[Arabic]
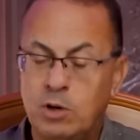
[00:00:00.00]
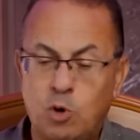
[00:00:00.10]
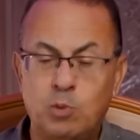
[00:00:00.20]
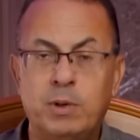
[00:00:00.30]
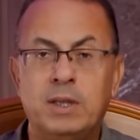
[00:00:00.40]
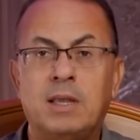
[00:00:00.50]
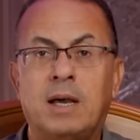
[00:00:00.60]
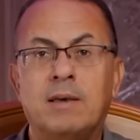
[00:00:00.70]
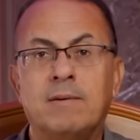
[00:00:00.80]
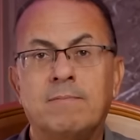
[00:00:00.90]
وانا اخد
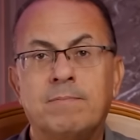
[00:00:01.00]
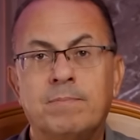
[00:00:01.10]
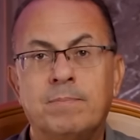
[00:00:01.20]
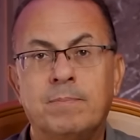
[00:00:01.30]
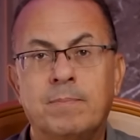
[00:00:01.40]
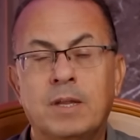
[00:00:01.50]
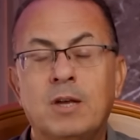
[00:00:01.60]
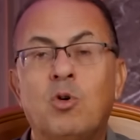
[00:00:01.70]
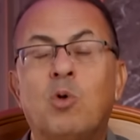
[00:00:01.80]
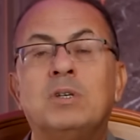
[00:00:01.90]
بنتك
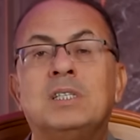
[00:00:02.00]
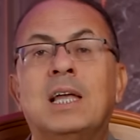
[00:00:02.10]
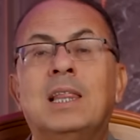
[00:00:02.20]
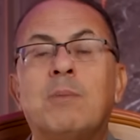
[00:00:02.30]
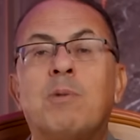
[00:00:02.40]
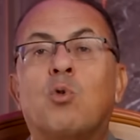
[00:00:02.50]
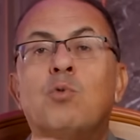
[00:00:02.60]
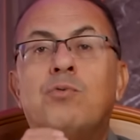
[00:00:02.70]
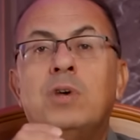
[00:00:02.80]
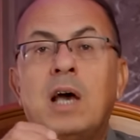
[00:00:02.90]
وبالذات لما يكون
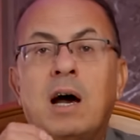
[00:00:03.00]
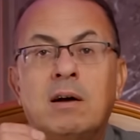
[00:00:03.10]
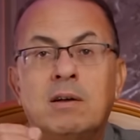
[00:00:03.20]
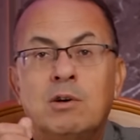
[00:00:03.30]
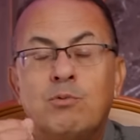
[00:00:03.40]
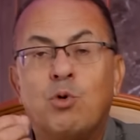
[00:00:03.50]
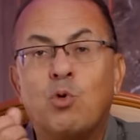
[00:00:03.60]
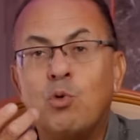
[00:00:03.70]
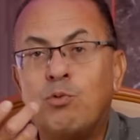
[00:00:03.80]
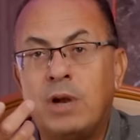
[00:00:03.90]
في
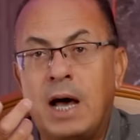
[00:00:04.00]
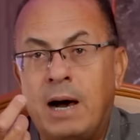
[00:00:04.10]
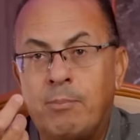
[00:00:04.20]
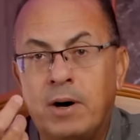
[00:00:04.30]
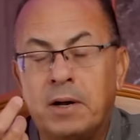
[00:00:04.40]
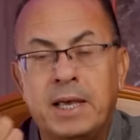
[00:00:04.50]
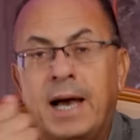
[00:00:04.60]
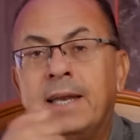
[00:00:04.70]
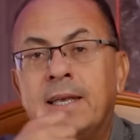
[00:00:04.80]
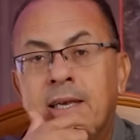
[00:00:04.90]
فروق في الاعمار
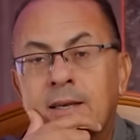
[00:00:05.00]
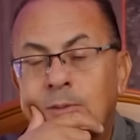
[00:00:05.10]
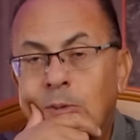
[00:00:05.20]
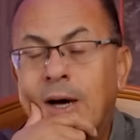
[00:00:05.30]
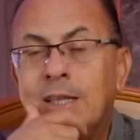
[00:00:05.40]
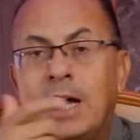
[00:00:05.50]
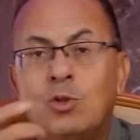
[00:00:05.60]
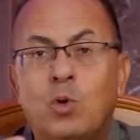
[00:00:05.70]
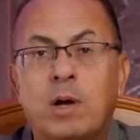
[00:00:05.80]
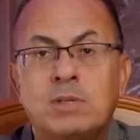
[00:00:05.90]
يعني ايه واحد
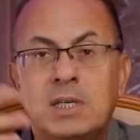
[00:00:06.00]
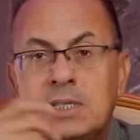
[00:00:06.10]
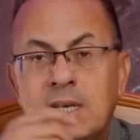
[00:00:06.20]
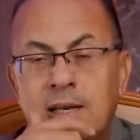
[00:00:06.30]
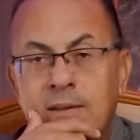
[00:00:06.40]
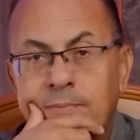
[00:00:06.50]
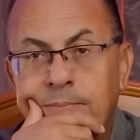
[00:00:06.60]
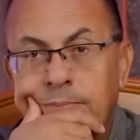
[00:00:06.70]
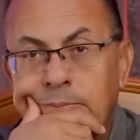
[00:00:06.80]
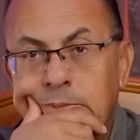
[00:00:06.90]
عنده خمسين سنه
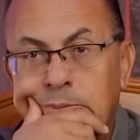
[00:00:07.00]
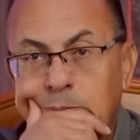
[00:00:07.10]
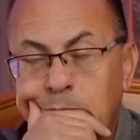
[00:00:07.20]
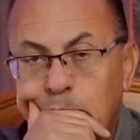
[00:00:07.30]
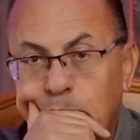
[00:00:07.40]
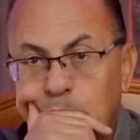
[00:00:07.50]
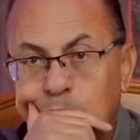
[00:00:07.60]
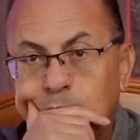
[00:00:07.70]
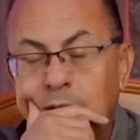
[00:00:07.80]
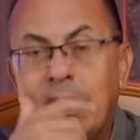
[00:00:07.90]

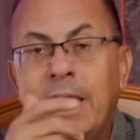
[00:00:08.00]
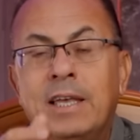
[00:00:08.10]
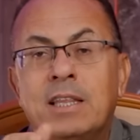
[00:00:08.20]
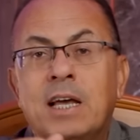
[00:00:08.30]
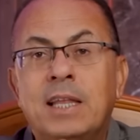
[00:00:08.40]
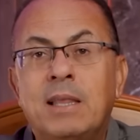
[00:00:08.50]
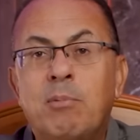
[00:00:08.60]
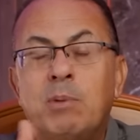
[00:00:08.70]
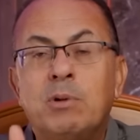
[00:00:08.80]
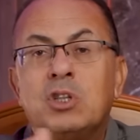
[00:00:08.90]
رايح يتقدم
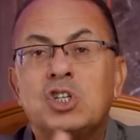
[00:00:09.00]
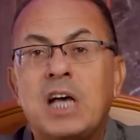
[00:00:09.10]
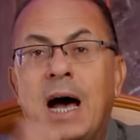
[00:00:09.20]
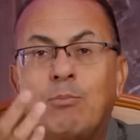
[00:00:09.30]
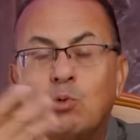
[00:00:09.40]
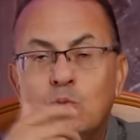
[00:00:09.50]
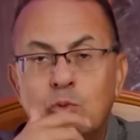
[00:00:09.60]
لبنت صاحبه